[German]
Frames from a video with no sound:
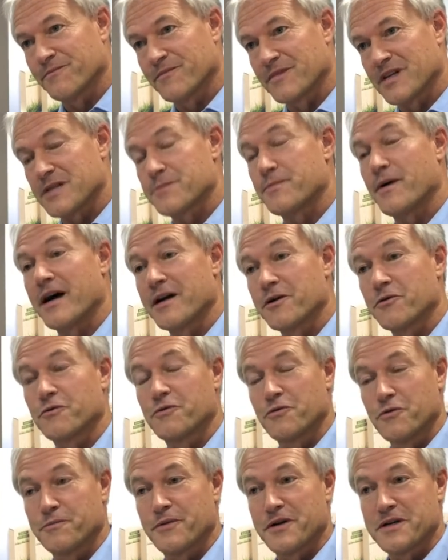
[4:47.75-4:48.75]
Das
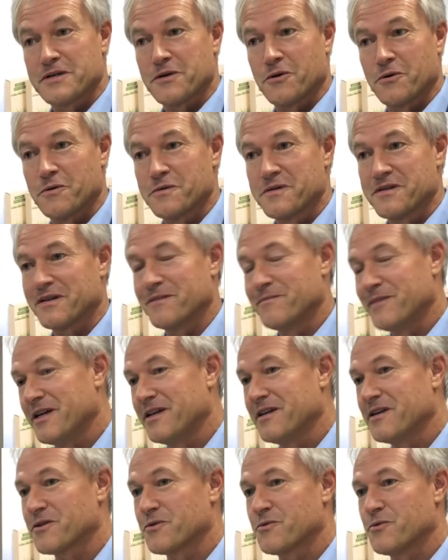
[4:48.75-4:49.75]
beeindruckte übrigens auch unsere
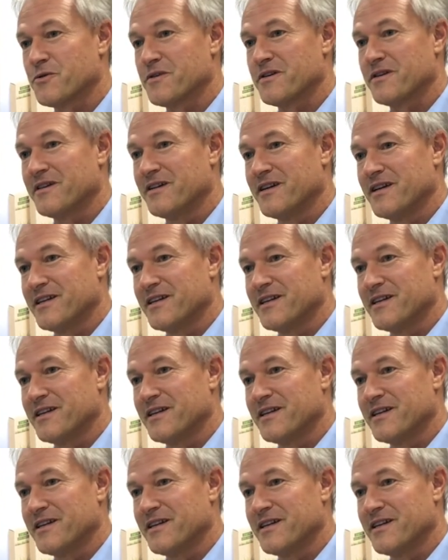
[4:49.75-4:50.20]
Medienkunden.